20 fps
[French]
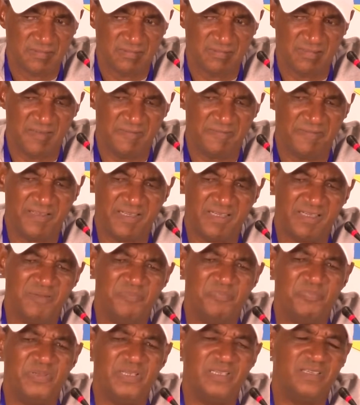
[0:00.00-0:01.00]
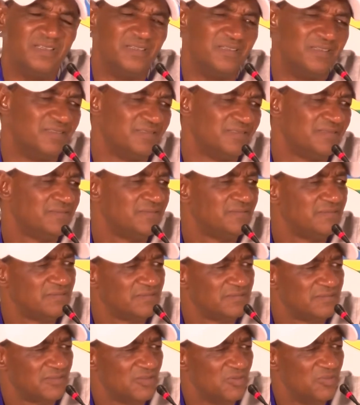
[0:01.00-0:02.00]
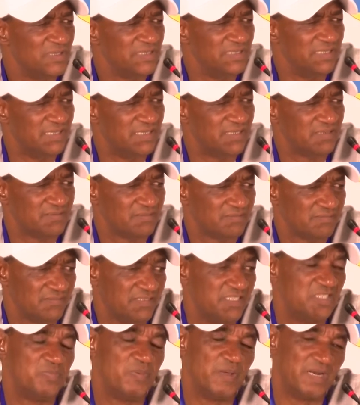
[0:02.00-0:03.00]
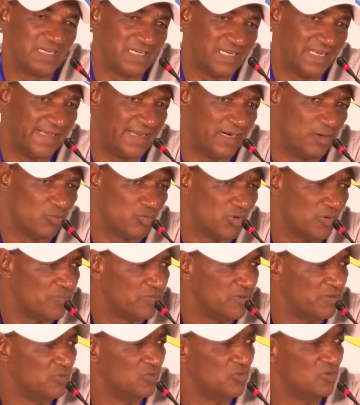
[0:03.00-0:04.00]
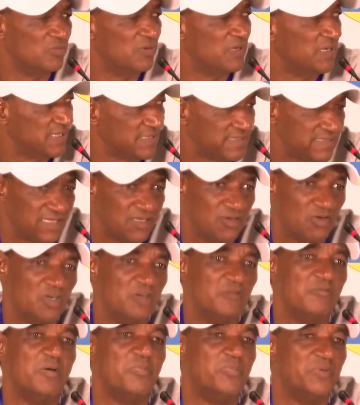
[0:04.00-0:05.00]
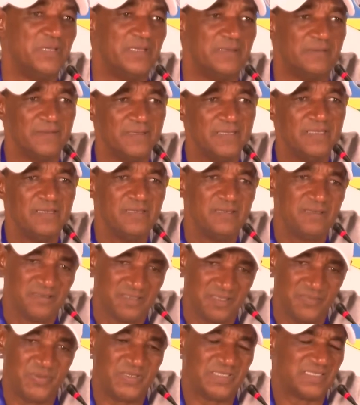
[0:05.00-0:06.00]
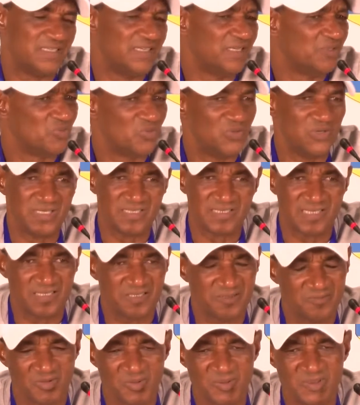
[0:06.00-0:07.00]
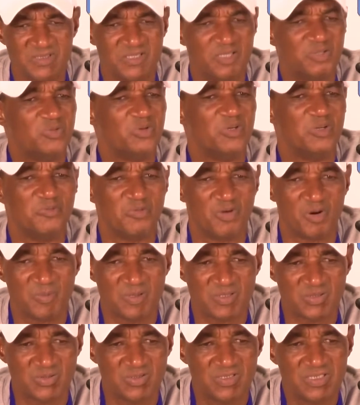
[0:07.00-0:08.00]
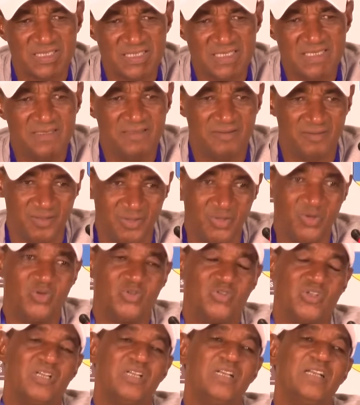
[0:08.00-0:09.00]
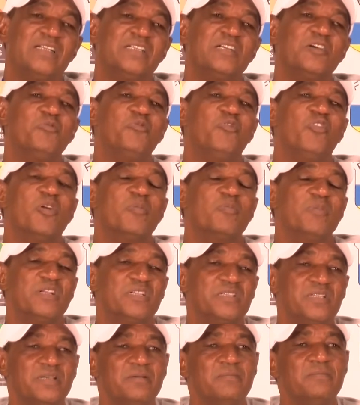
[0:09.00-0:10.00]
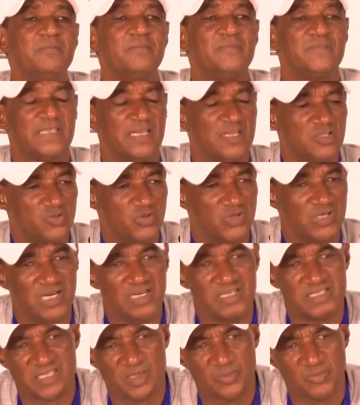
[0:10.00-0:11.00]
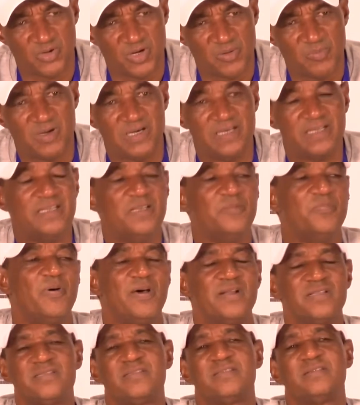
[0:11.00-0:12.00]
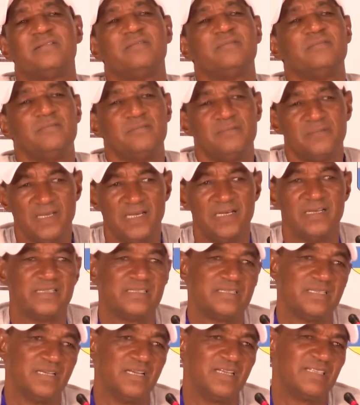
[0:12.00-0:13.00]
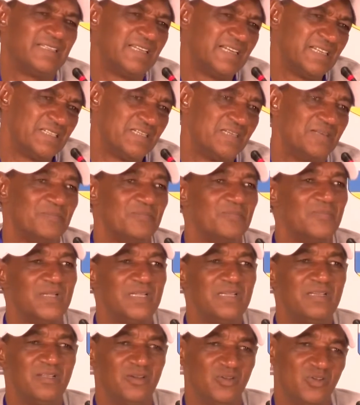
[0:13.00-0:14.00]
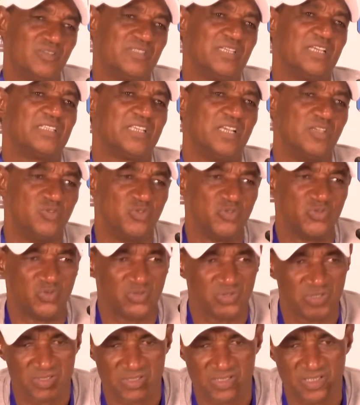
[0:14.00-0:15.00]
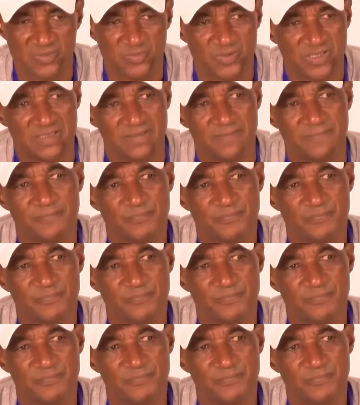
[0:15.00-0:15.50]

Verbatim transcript: à faire un peu, comment dirais-je, disparaître les grands clubs, le Djuluba, le on ne les voit plus. C'est parce qu'il y a trop de centres de formation, il y a trop de formations. Et aujourd'hui, les gens forment les jeunes sans jouer dans les championnats maliens, ils partent à l'extérieur très jeunes. Donc ça, ça juste aussi sur le Mali.